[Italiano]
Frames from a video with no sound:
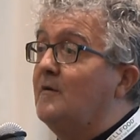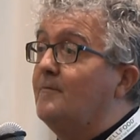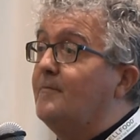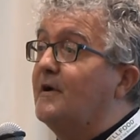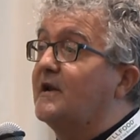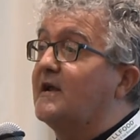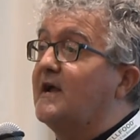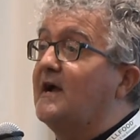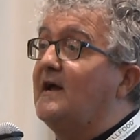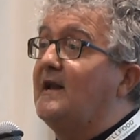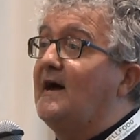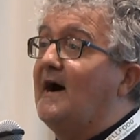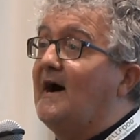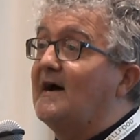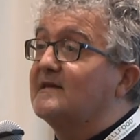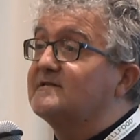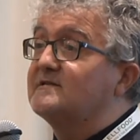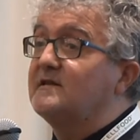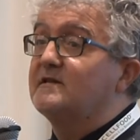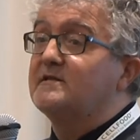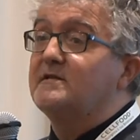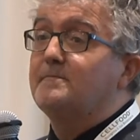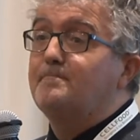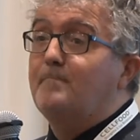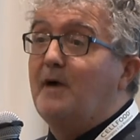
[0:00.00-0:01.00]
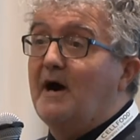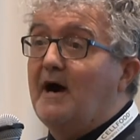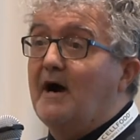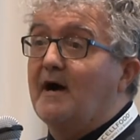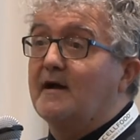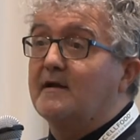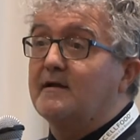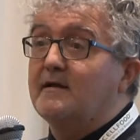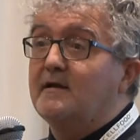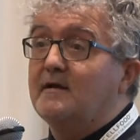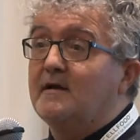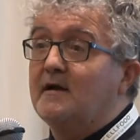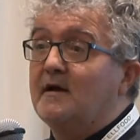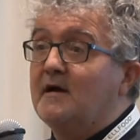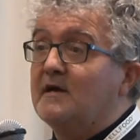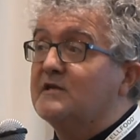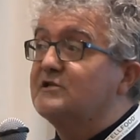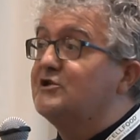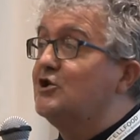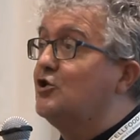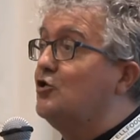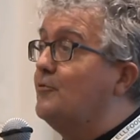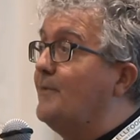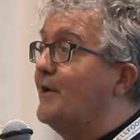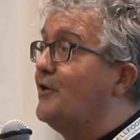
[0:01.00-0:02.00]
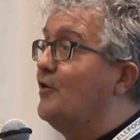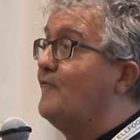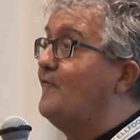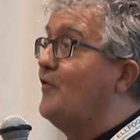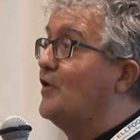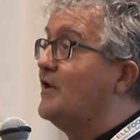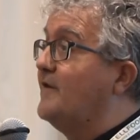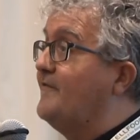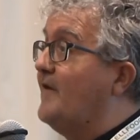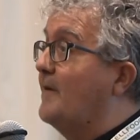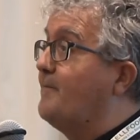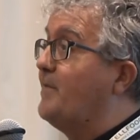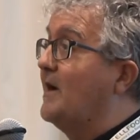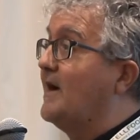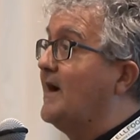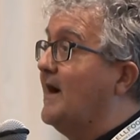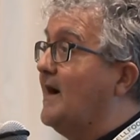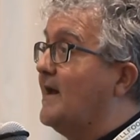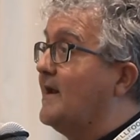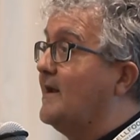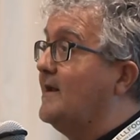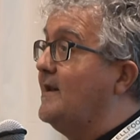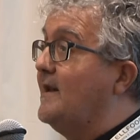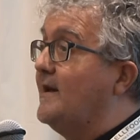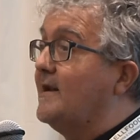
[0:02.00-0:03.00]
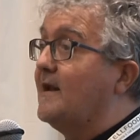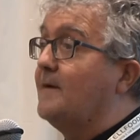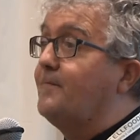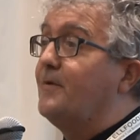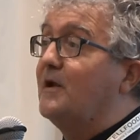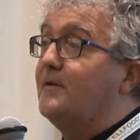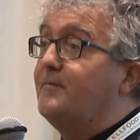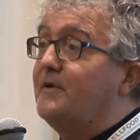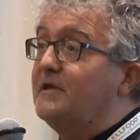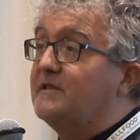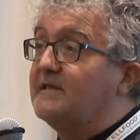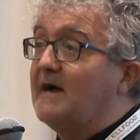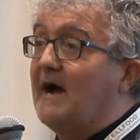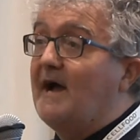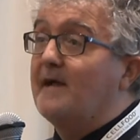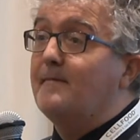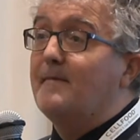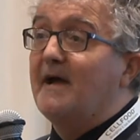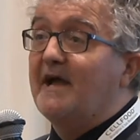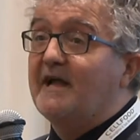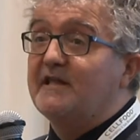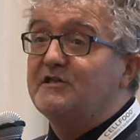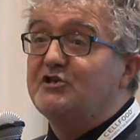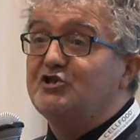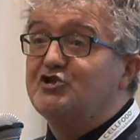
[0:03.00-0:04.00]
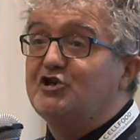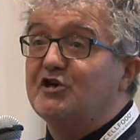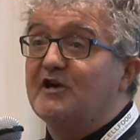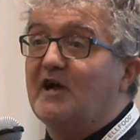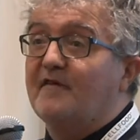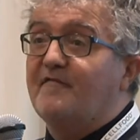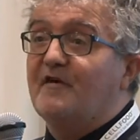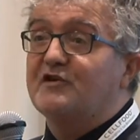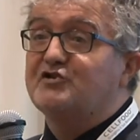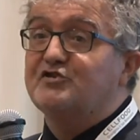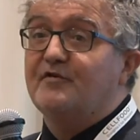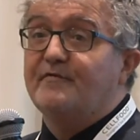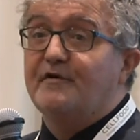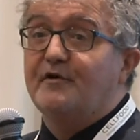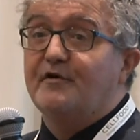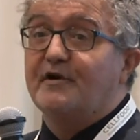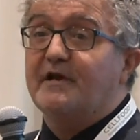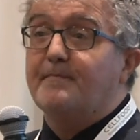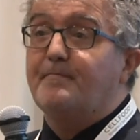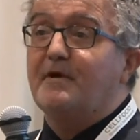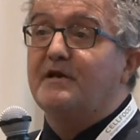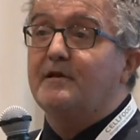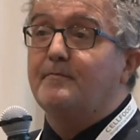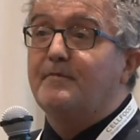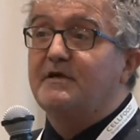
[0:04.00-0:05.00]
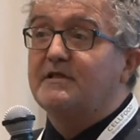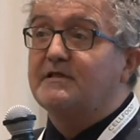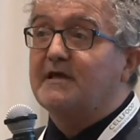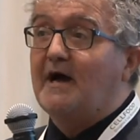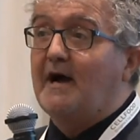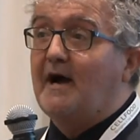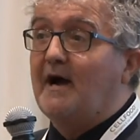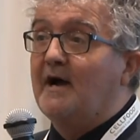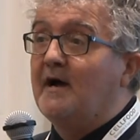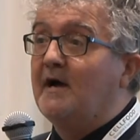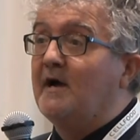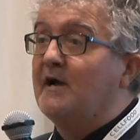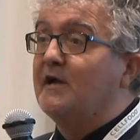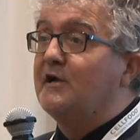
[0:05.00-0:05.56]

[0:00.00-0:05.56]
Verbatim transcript: perché la ASL di Bari, siccome non voleva pagare le reperibilità ai medici che facevano reperibilità